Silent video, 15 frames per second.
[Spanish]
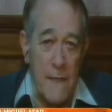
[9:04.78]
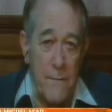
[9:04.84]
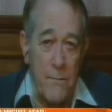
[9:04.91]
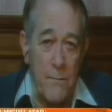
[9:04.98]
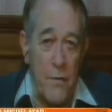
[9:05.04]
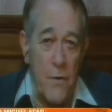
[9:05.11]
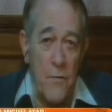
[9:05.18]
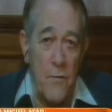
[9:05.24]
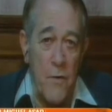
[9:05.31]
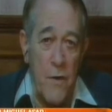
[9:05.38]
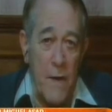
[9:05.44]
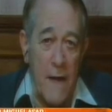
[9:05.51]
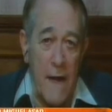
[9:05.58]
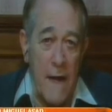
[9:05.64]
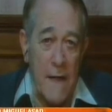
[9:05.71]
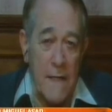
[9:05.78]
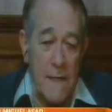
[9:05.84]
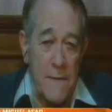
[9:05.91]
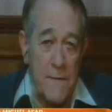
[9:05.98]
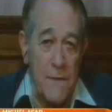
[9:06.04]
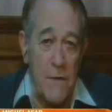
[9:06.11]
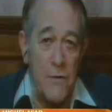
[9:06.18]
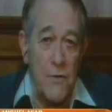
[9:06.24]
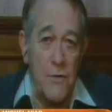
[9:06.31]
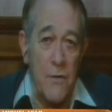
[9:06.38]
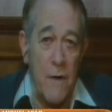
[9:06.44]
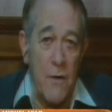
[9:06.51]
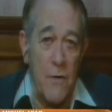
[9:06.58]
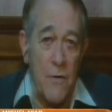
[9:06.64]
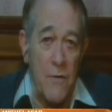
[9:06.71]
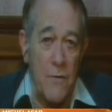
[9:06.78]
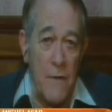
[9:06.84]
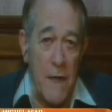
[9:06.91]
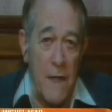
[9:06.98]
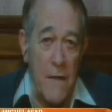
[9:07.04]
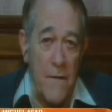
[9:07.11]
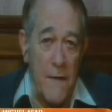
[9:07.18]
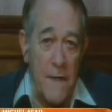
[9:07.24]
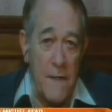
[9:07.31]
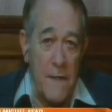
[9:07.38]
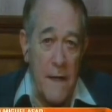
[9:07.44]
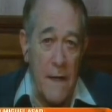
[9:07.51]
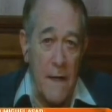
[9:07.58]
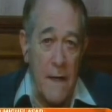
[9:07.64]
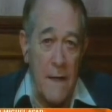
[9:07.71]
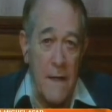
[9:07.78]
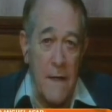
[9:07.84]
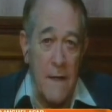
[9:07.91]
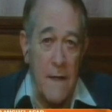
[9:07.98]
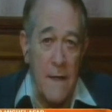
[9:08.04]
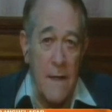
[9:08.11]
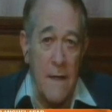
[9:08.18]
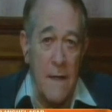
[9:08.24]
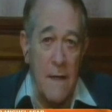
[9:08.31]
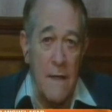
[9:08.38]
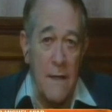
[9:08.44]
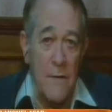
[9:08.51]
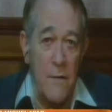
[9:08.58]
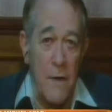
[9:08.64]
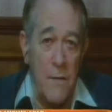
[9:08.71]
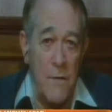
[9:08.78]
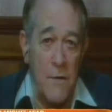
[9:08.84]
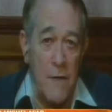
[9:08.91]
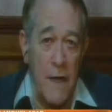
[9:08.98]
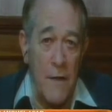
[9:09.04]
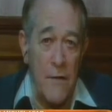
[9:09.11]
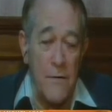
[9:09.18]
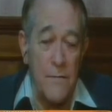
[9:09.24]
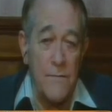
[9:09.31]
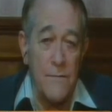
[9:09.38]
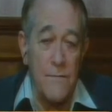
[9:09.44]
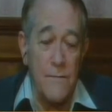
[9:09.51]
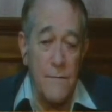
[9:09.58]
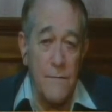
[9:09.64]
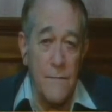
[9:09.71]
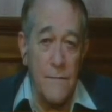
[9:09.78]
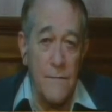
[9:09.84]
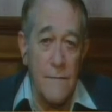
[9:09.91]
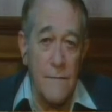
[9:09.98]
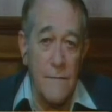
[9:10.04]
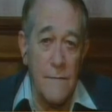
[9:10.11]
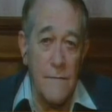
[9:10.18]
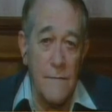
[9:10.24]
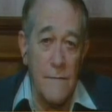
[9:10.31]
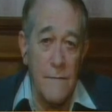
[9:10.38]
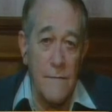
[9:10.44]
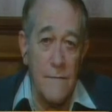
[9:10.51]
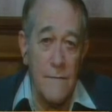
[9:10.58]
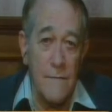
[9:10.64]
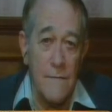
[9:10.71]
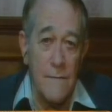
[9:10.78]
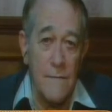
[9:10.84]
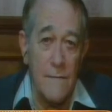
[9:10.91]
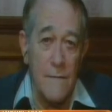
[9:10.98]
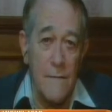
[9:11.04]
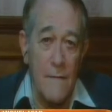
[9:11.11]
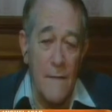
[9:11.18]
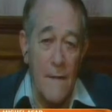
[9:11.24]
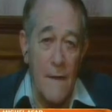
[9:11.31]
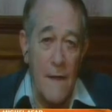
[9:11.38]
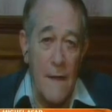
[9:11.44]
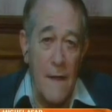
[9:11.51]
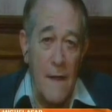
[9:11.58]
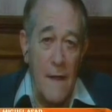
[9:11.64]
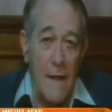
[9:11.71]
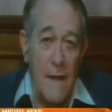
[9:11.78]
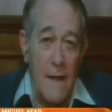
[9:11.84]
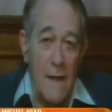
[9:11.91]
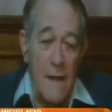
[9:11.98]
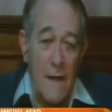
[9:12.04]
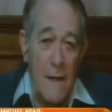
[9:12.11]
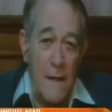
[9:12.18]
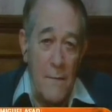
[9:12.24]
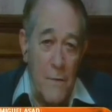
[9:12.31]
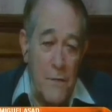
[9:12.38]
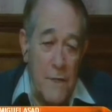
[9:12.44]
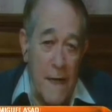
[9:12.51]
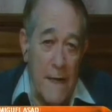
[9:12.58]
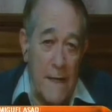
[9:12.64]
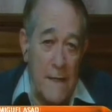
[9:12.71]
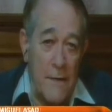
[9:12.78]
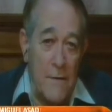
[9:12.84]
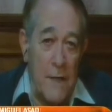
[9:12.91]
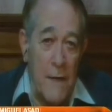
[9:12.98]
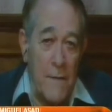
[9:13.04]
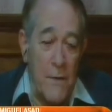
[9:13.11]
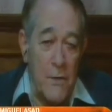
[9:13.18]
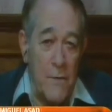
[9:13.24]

por muy rara excepción yo hago una defensa este, de un imputado. Gracias por la nota. Muchas gracias. Eh. Muchas gracias a ustedes por su